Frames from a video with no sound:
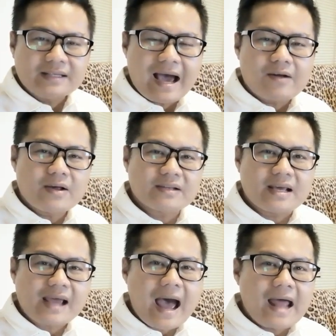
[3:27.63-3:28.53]
ชาวรา
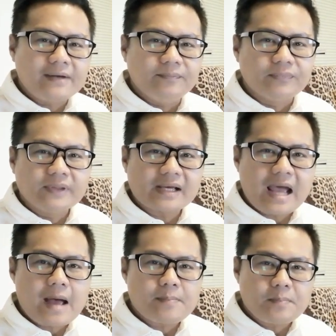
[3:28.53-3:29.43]
ศีกันนะ
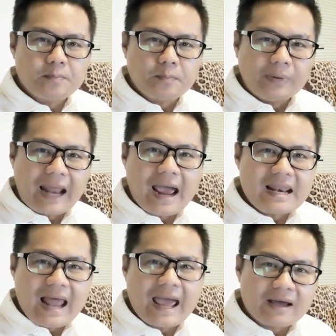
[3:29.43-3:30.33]
ครับ หลาย
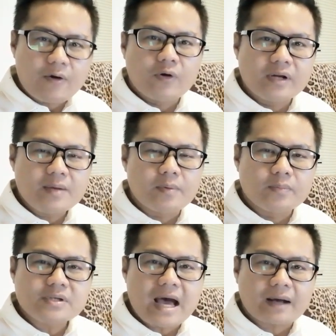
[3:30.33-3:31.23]
หลายคนที่ผม
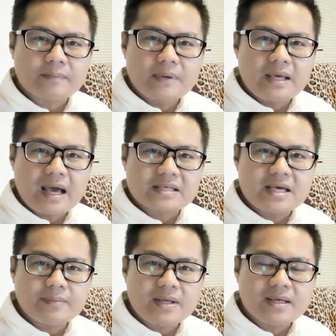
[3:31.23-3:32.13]
รู้จักมีอา
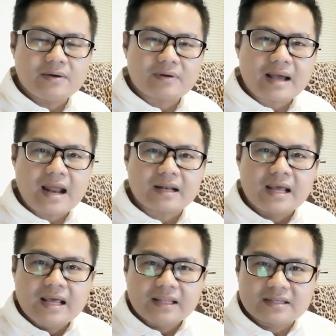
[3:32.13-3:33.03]
ชีพที่เกี่ยวกับการ
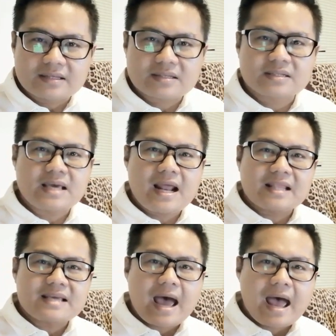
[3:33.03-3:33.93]
เจร
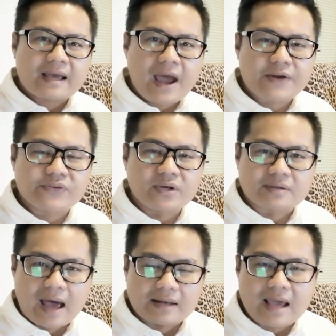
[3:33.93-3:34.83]
จาการสื่อ
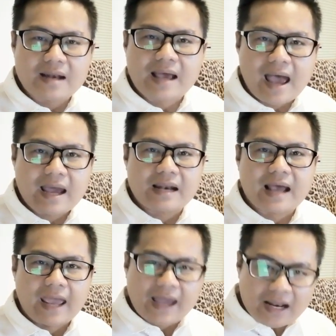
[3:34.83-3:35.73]
สารการค้าการ
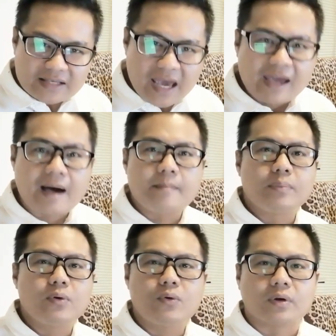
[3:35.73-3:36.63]
ขายการใช้
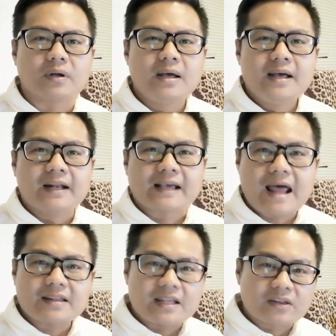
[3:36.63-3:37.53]
คำพูด
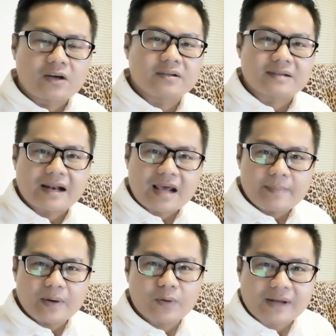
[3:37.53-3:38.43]
การติดต่อสื่อสารการ
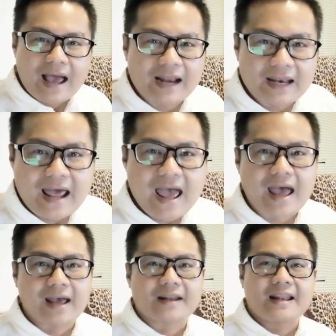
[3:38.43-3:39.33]
เป็นคนกลางในหน้า
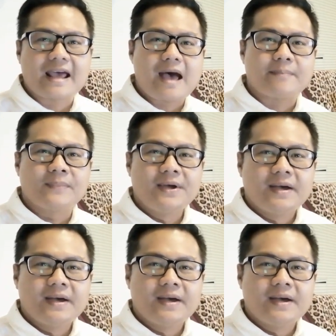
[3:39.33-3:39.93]
นะครับ